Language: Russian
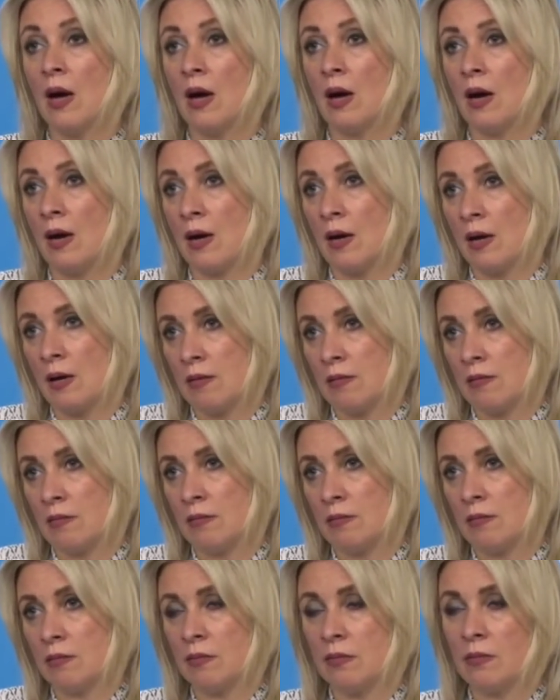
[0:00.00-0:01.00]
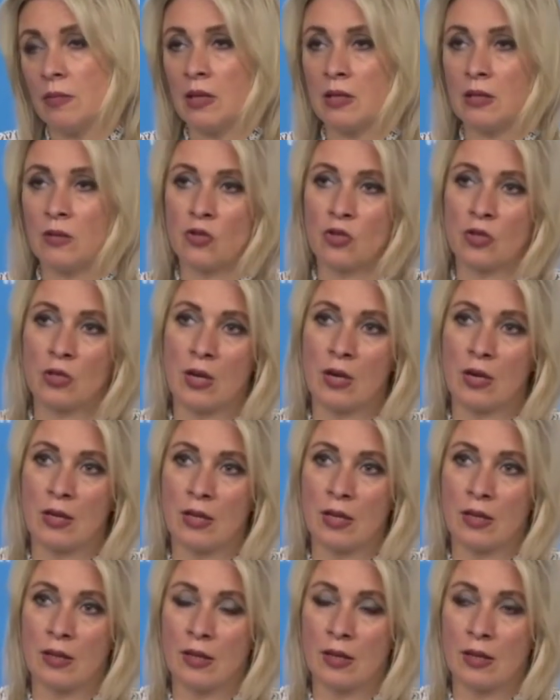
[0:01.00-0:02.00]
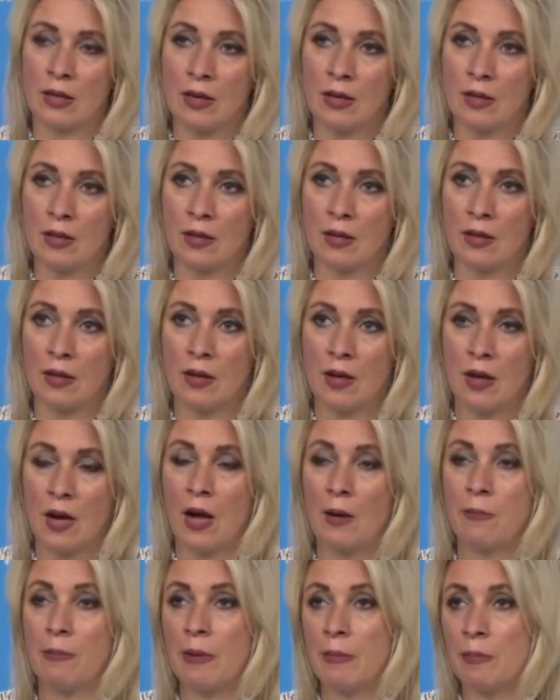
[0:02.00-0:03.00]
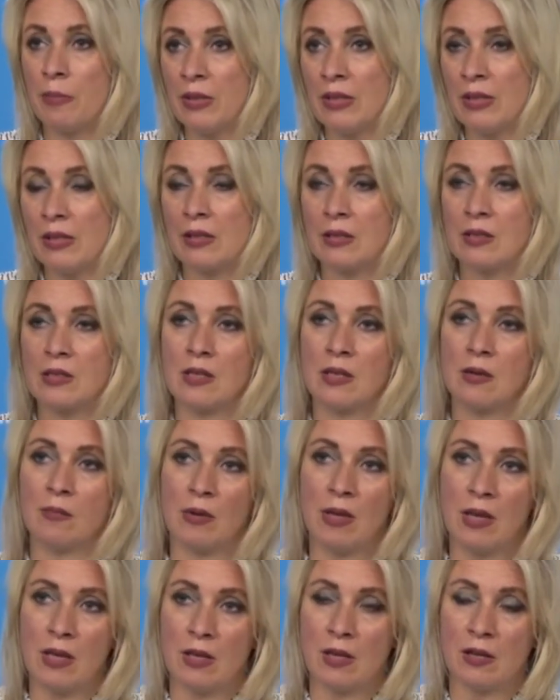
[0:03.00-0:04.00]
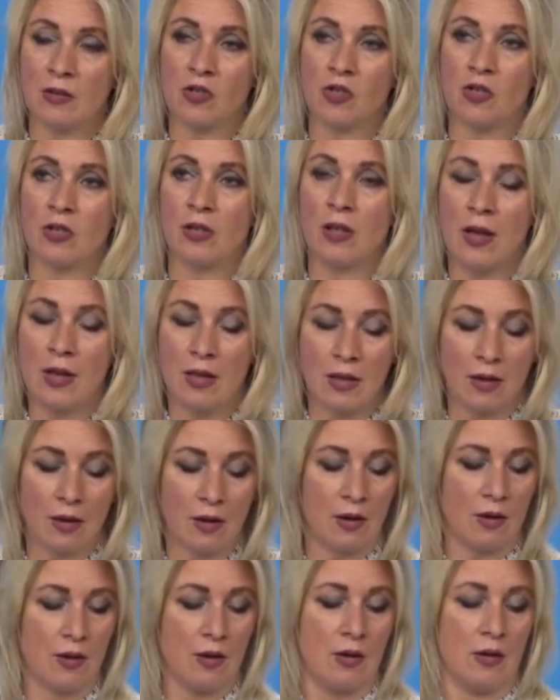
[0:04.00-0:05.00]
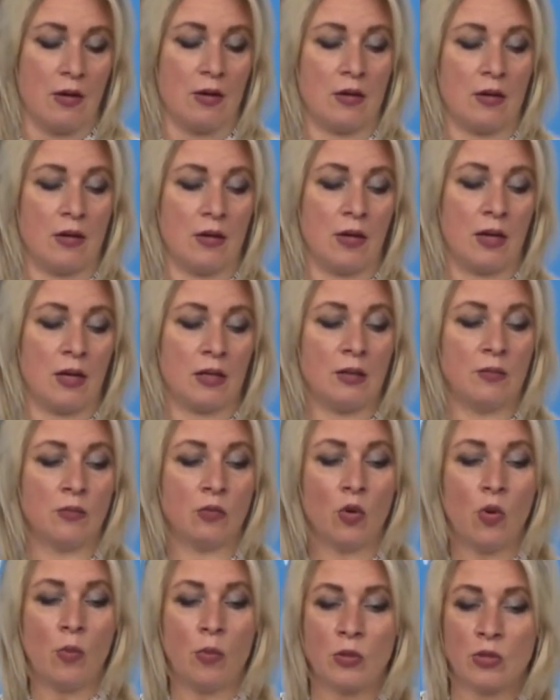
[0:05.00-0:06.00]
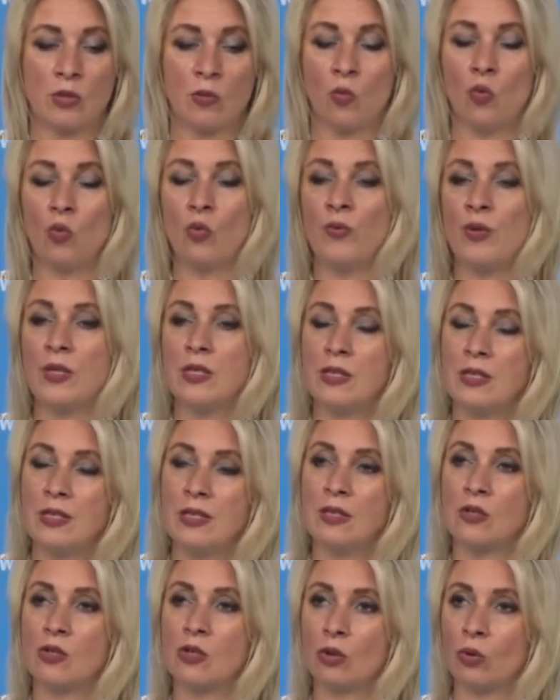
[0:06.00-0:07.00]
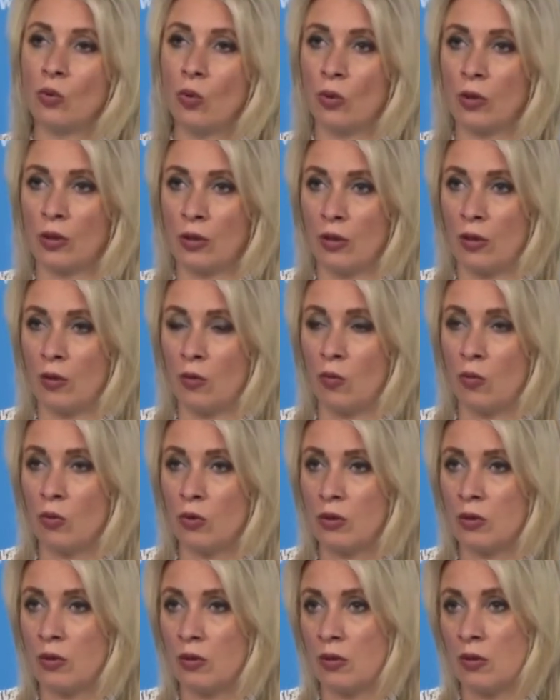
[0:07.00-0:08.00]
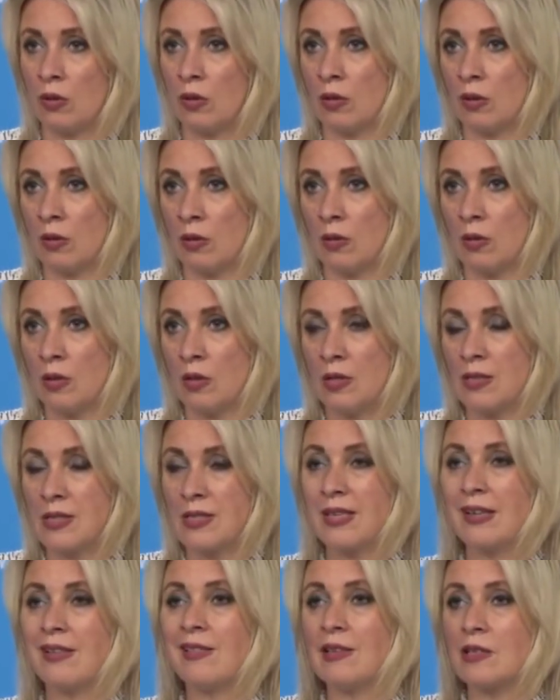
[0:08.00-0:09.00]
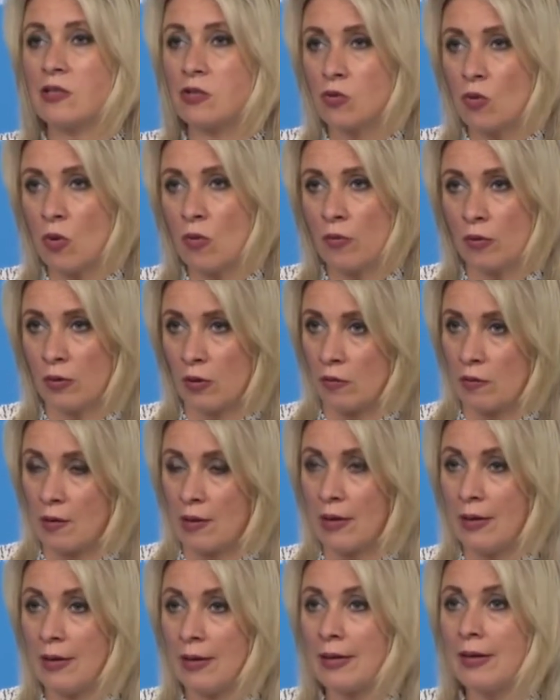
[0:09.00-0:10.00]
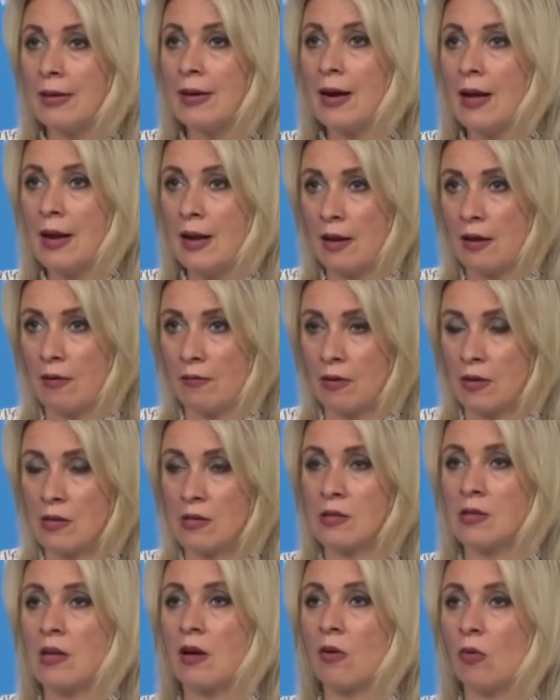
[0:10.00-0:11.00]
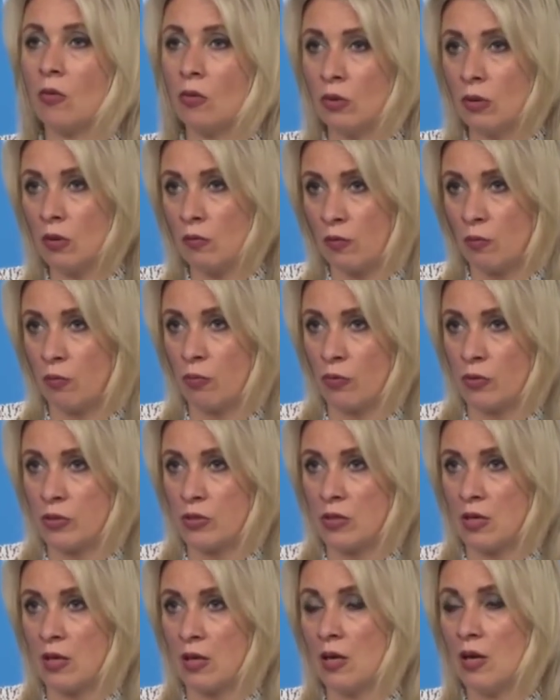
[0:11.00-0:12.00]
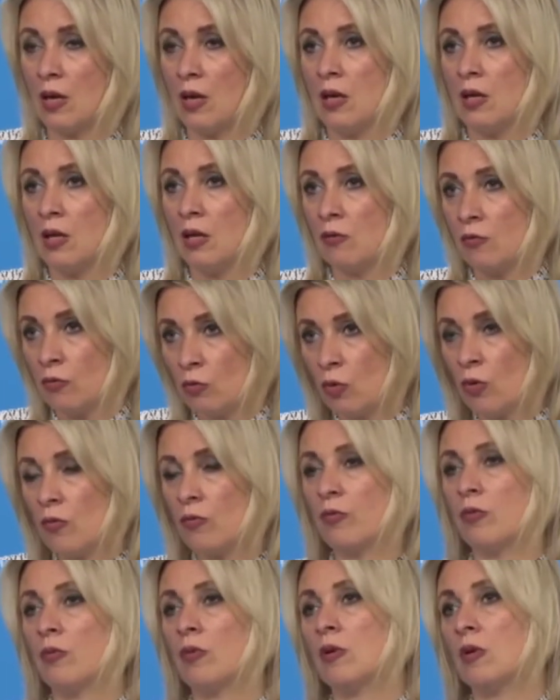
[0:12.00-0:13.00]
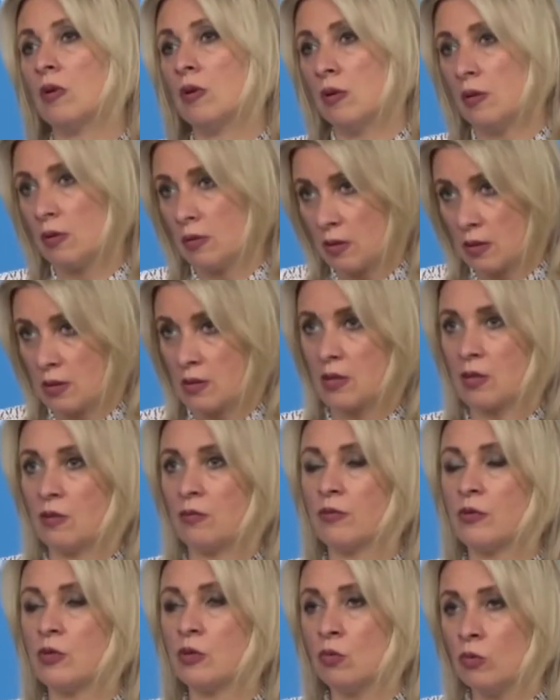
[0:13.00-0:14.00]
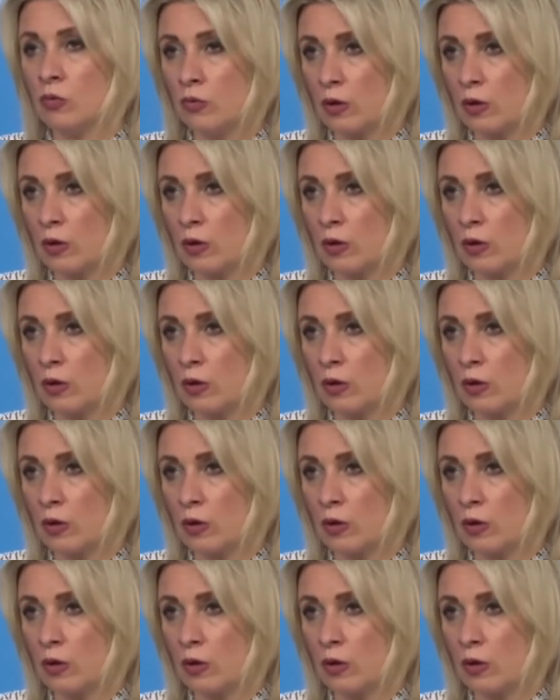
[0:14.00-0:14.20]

А, Мы это читали неоднократно, о попытках, стремлениях, желаниях э, каким-то образом увести стороны от э, согласованного, легального, законного пути и вновь, так сказать, втянуть в